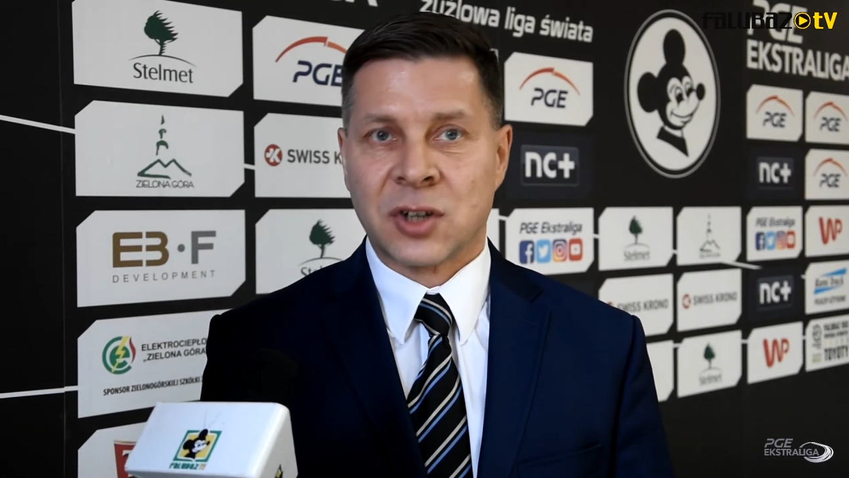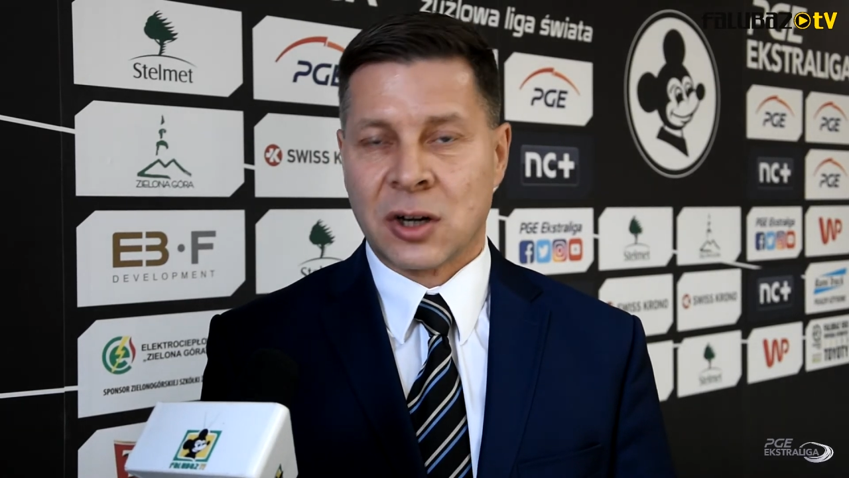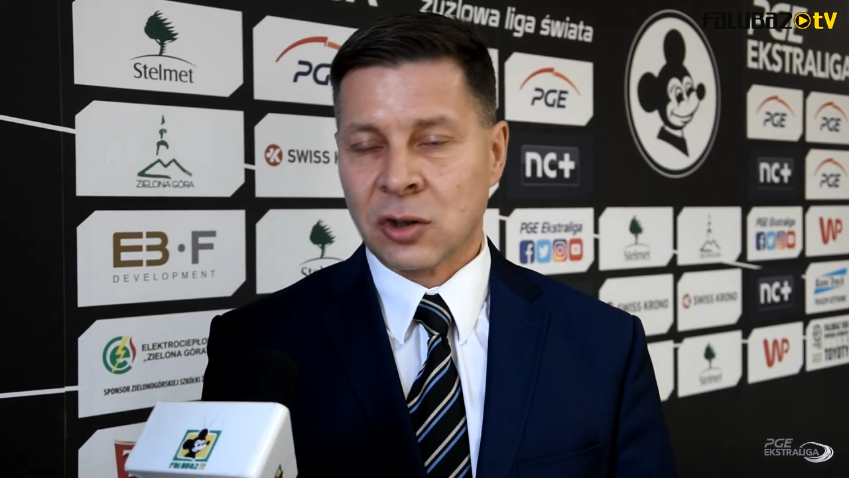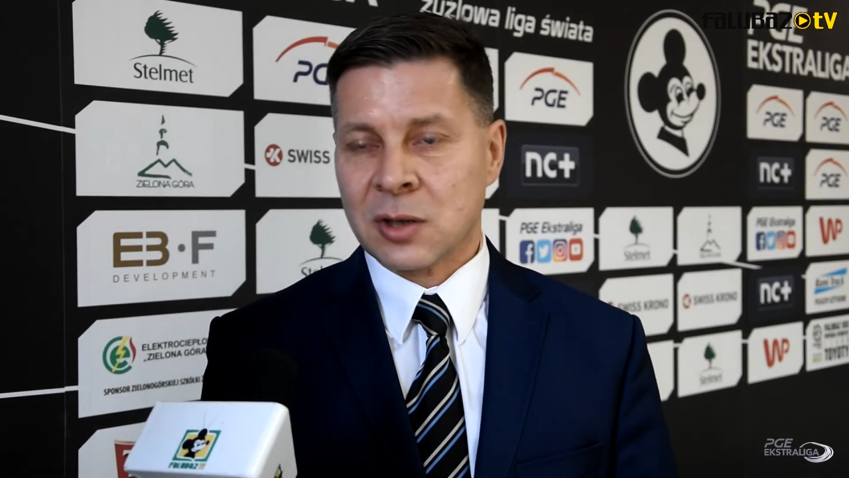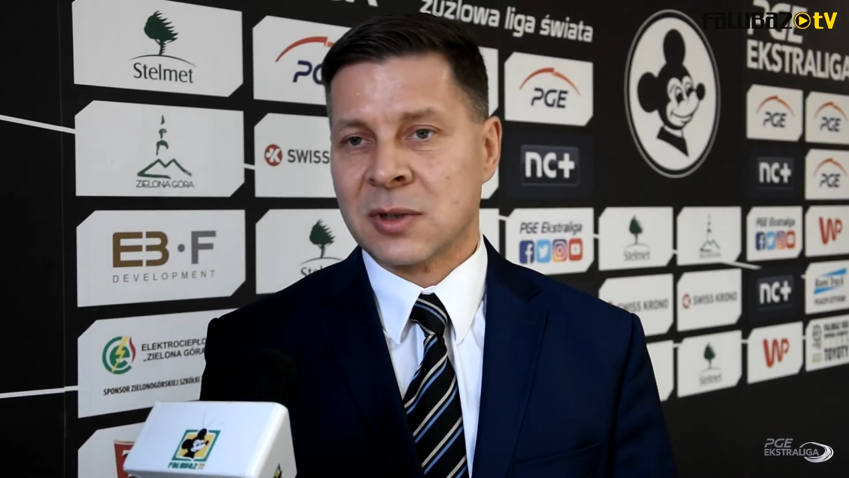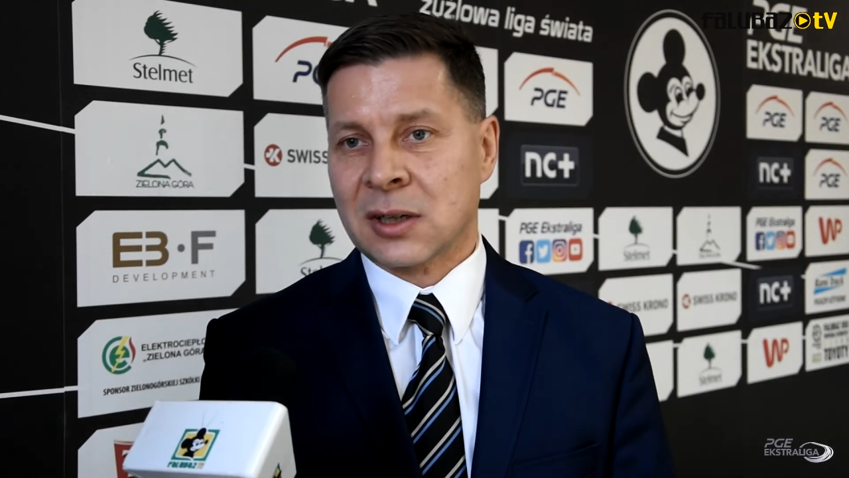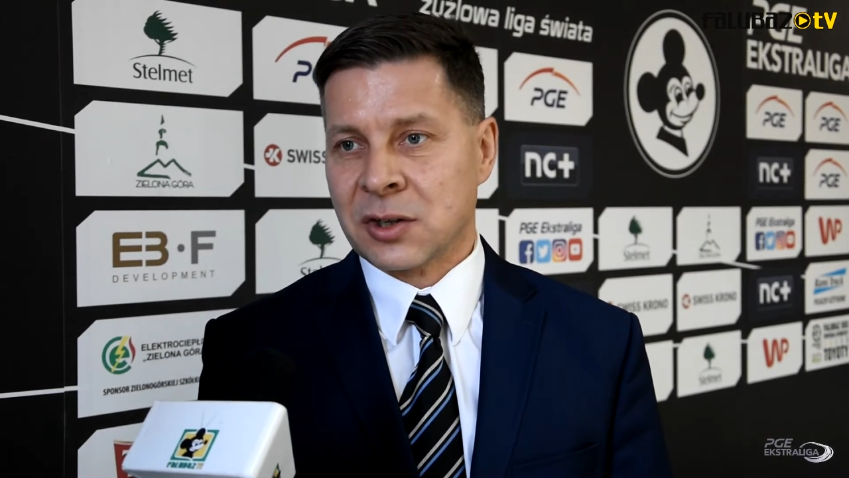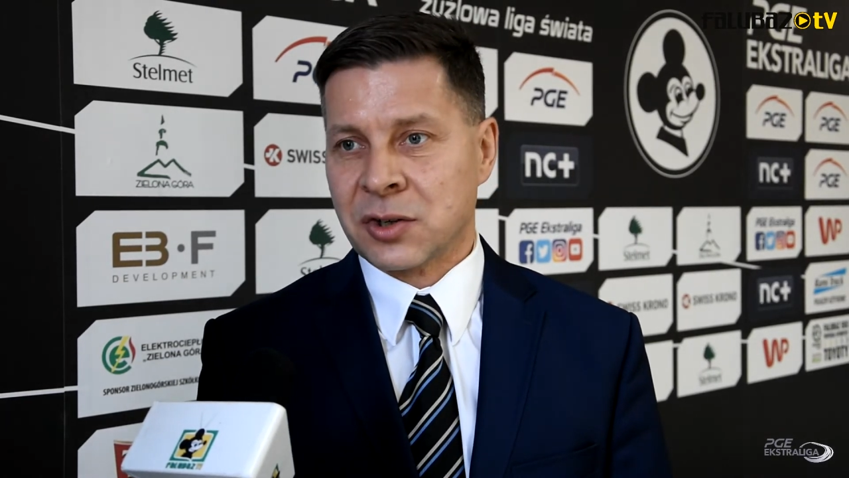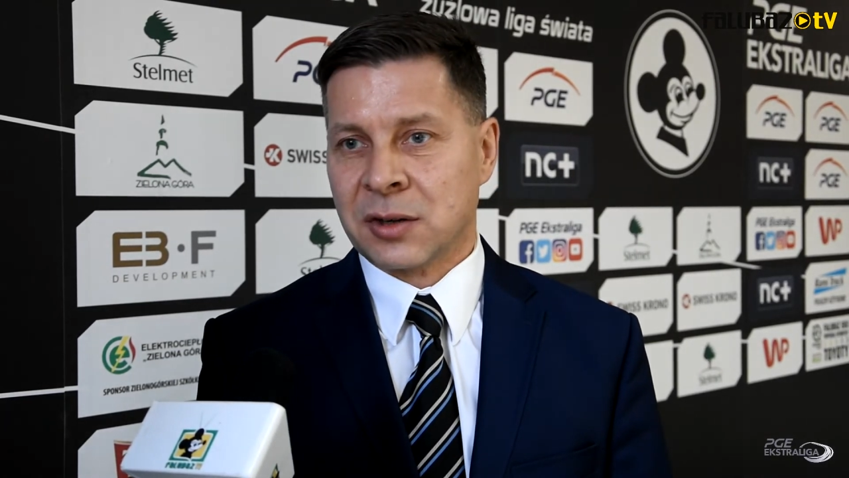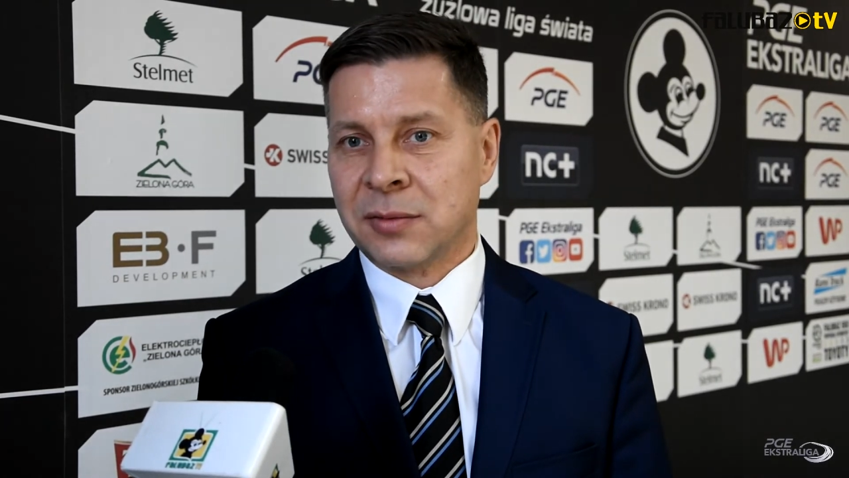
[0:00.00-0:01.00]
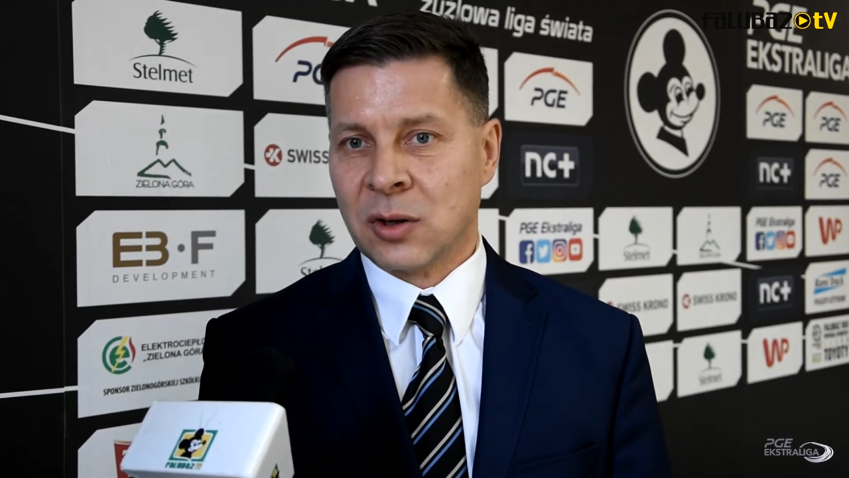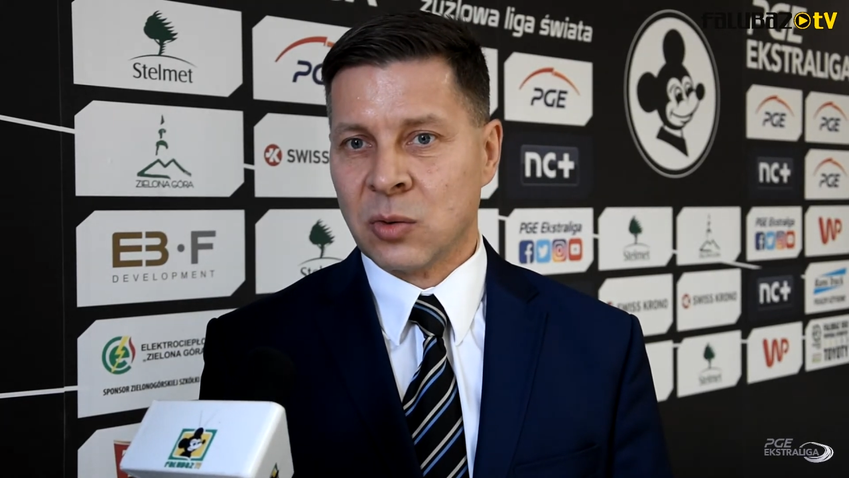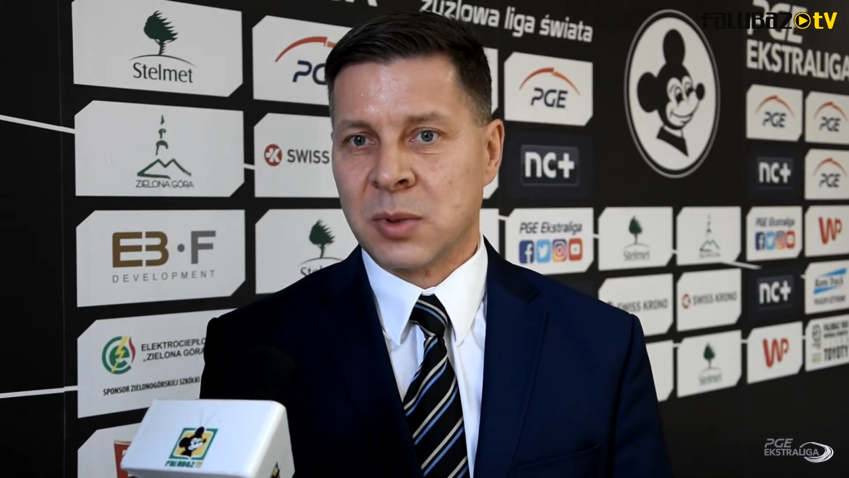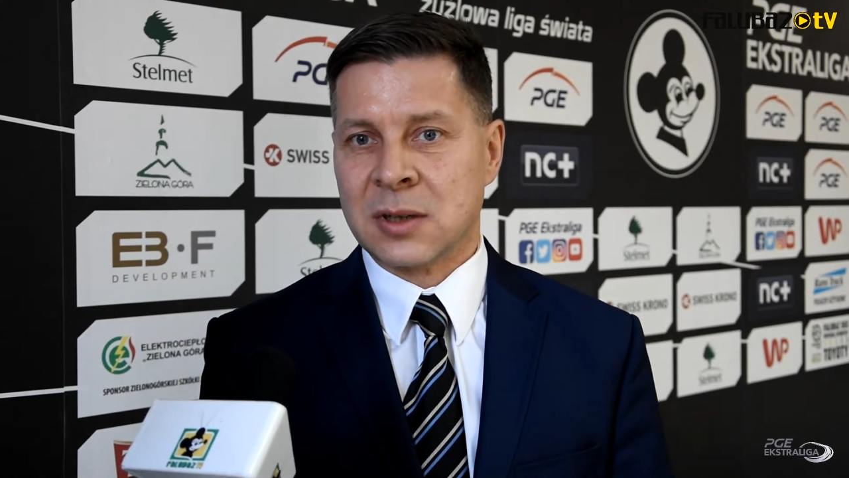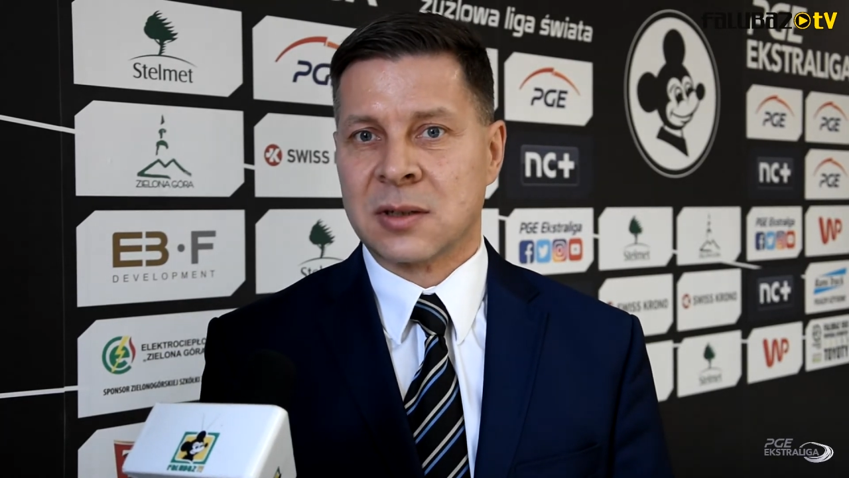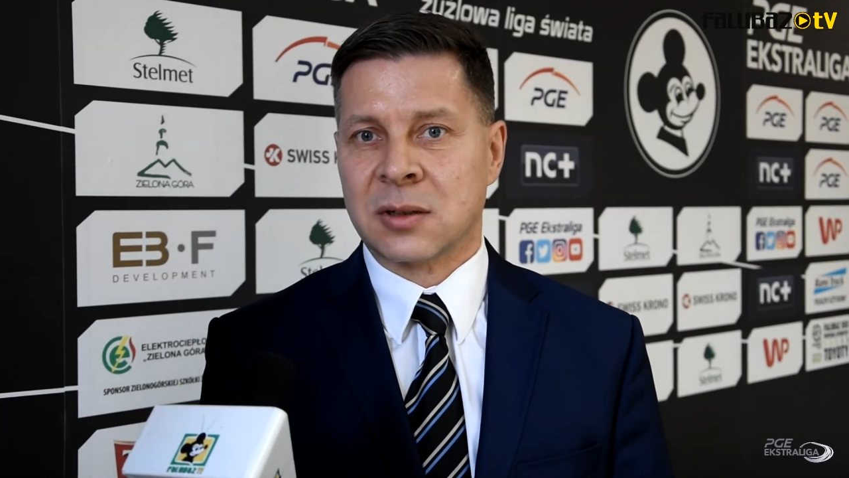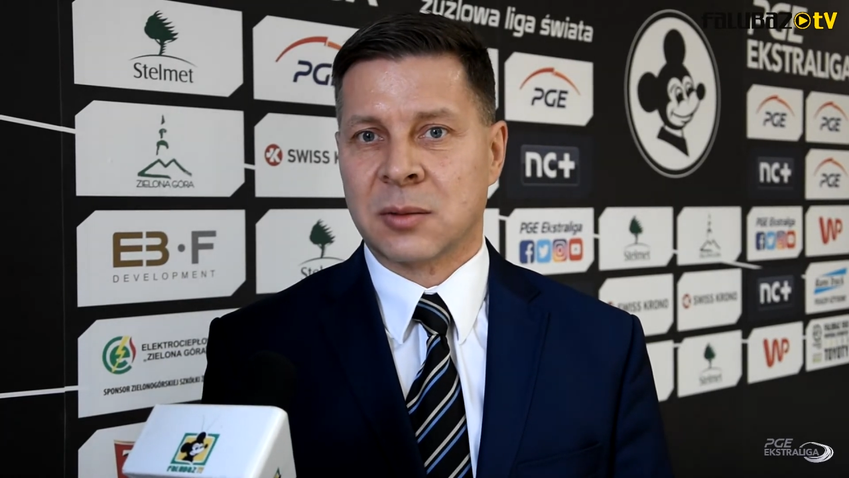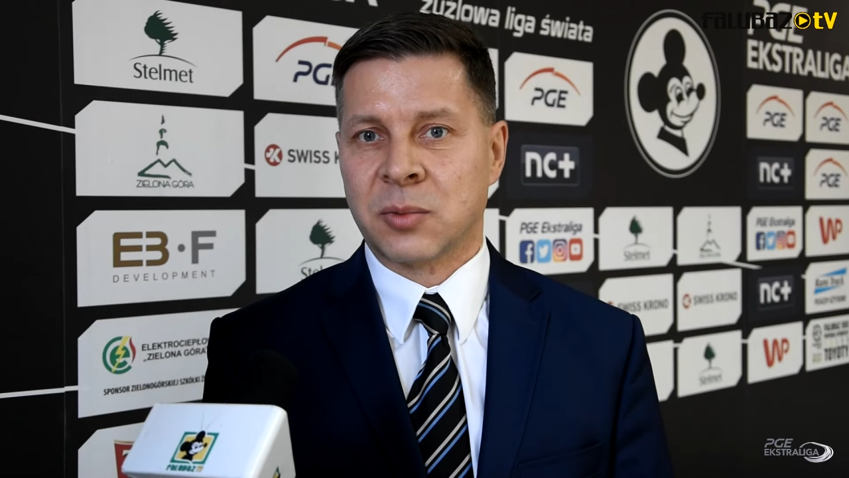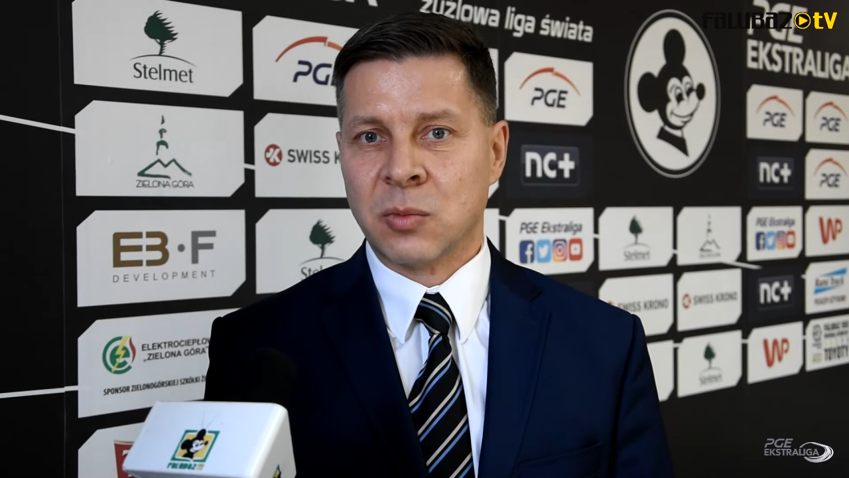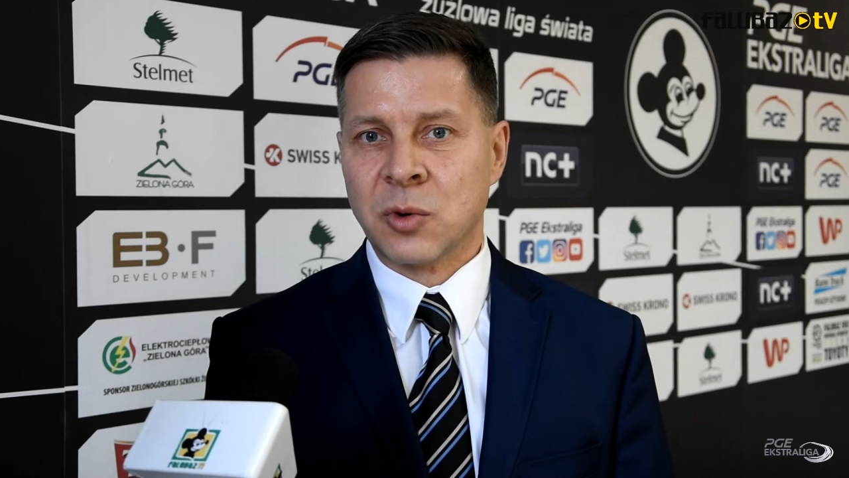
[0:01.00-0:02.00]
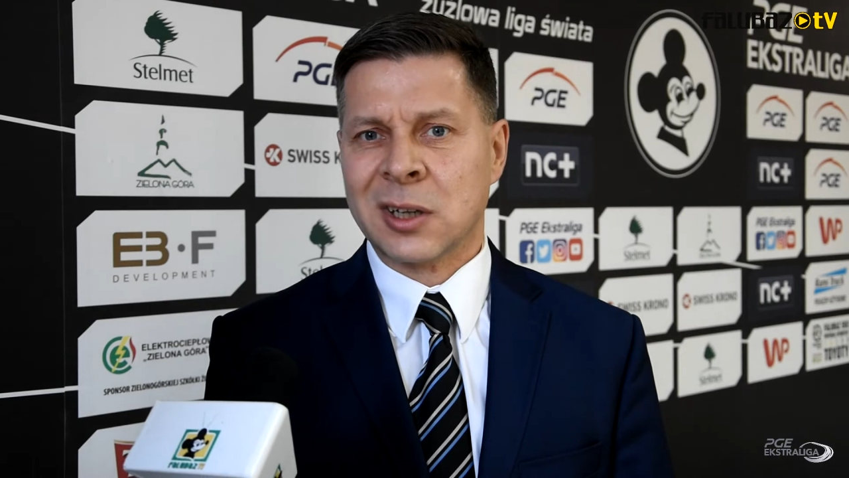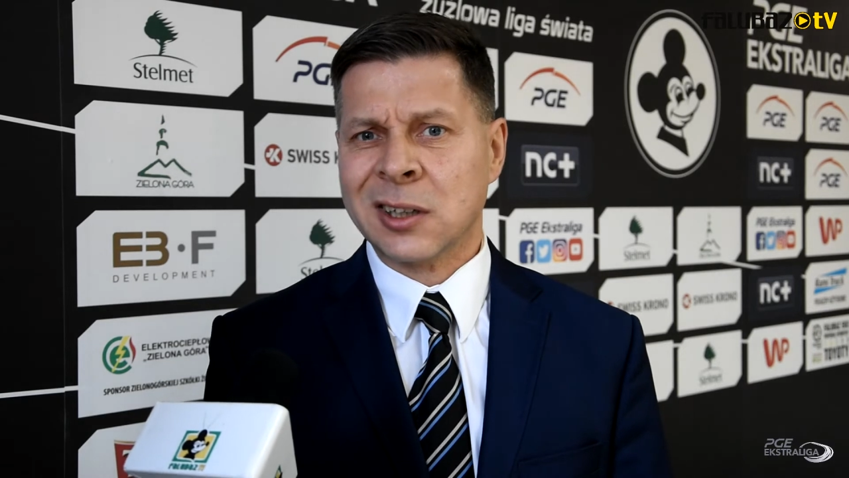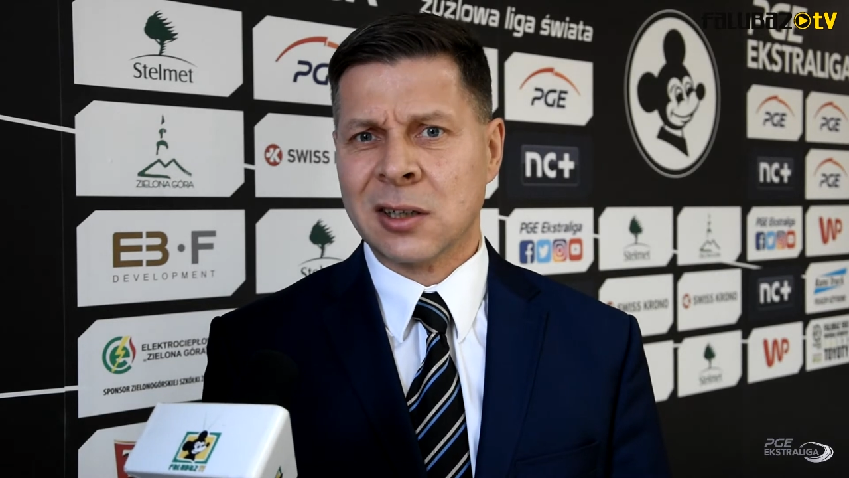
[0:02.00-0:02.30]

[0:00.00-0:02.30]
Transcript: w szerokim zakresie Falubas promuje,